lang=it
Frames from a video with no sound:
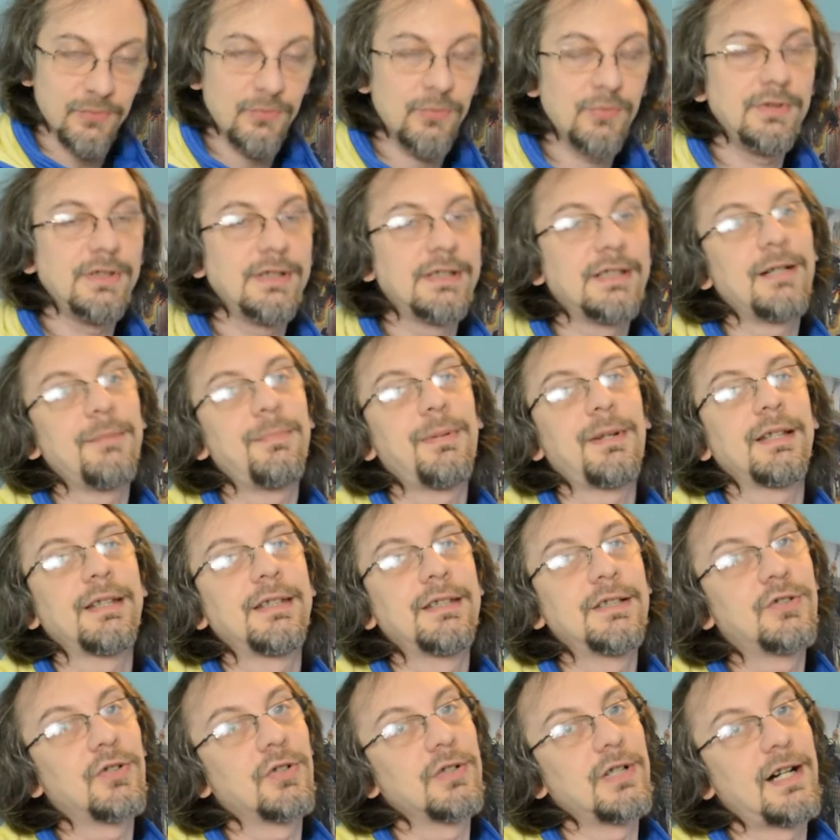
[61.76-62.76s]
unità
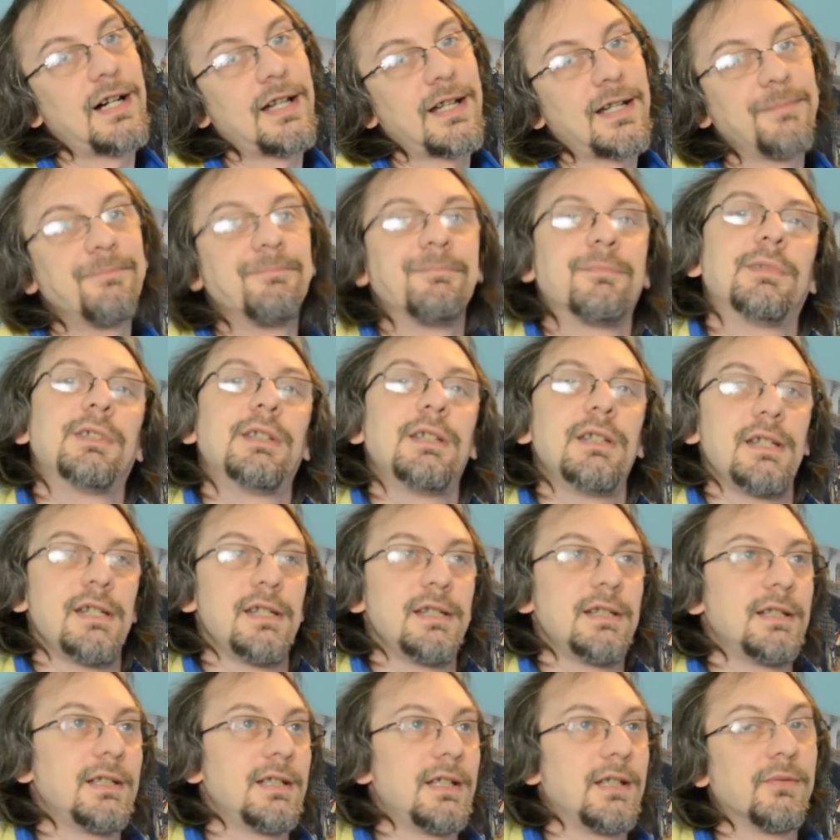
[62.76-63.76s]
particolare,
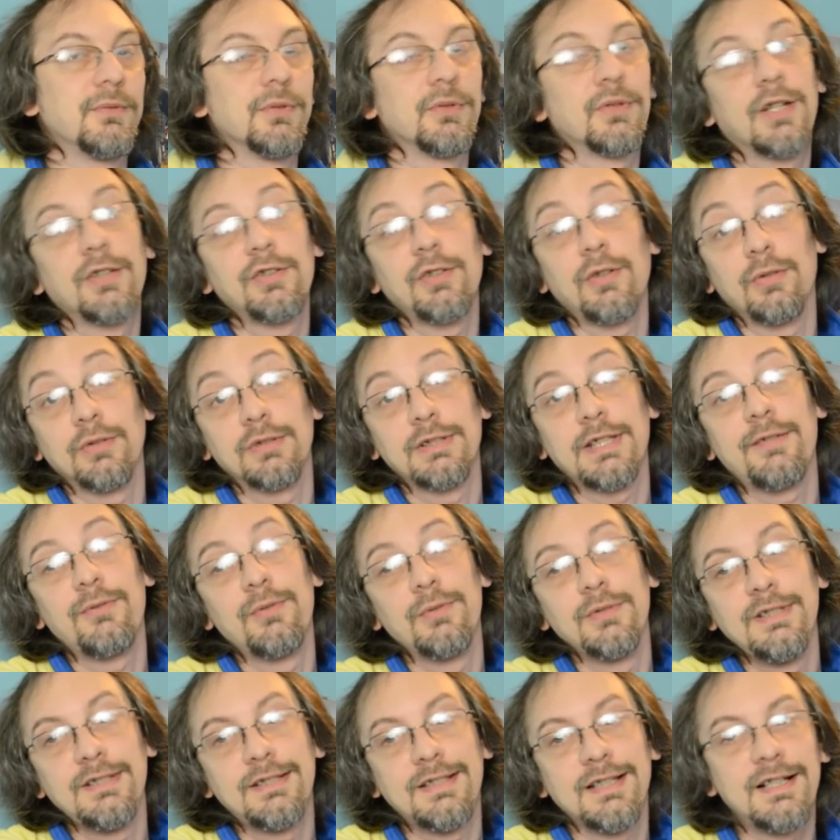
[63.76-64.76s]
che in questo caso è
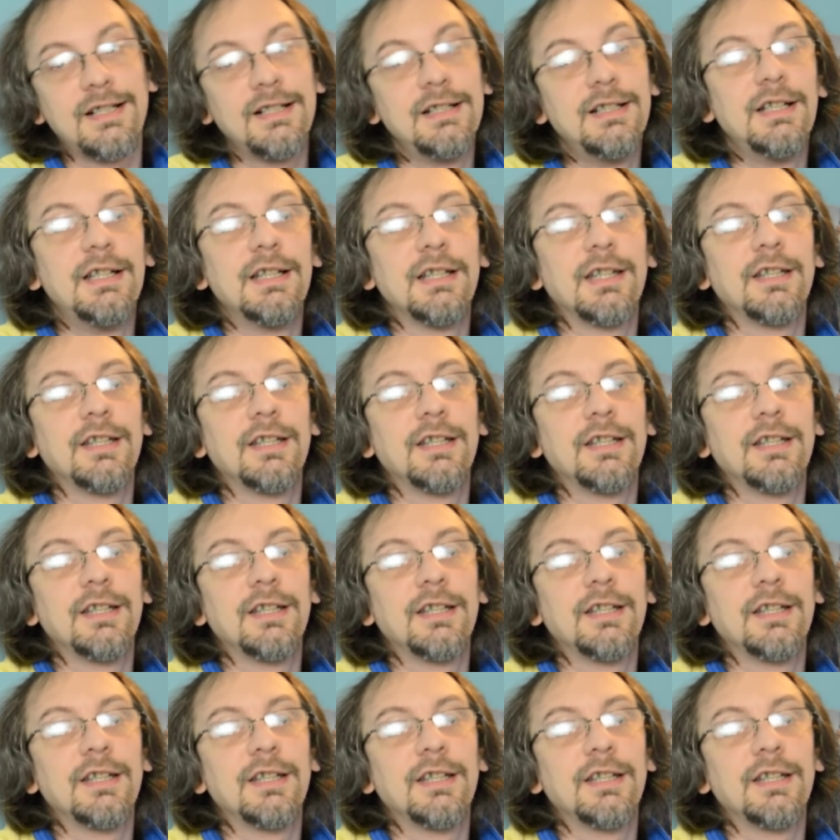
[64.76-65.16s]
l'ottava unità,